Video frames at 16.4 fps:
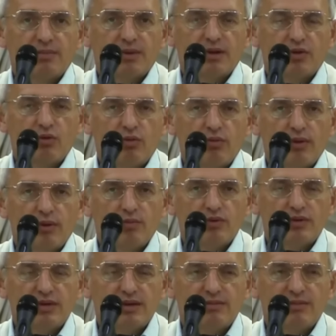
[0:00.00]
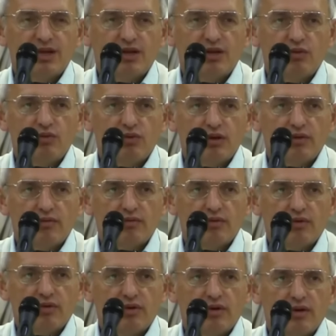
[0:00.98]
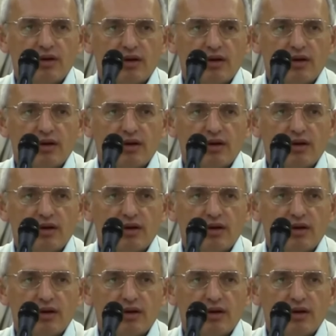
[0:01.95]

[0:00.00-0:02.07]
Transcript: по-доброму с ним, тянуть его.